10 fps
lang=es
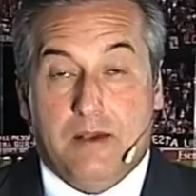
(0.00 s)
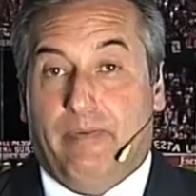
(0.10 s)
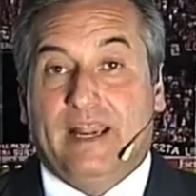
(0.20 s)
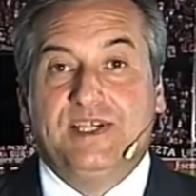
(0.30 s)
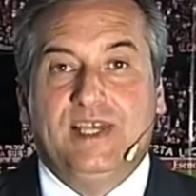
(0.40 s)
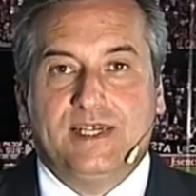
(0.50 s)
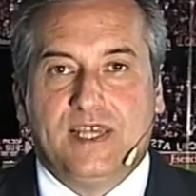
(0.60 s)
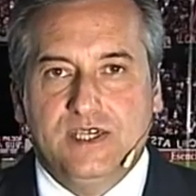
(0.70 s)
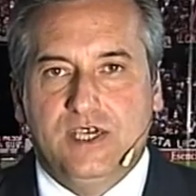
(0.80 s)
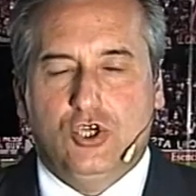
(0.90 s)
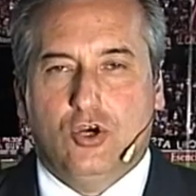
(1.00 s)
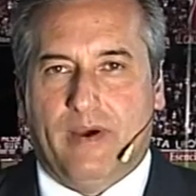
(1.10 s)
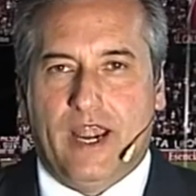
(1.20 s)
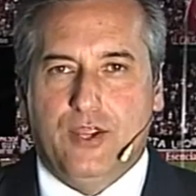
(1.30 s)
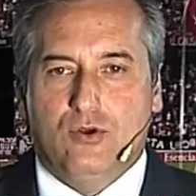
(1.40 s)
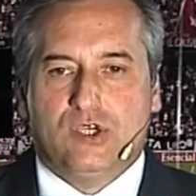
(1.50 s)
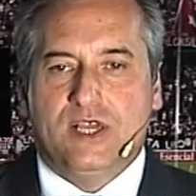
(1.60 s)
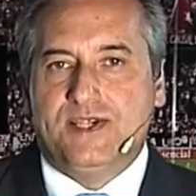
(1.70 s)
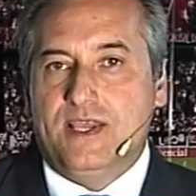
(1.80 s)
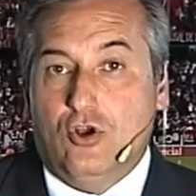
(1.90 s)
Parecía sencillo para Newell's,
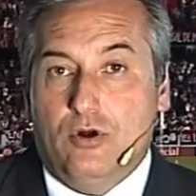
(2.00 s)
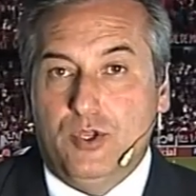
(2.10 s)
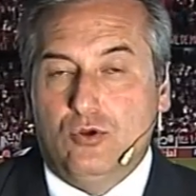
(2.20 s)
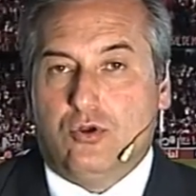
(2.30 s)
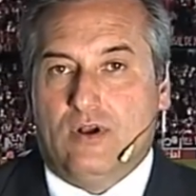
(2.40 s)
En cinco minutos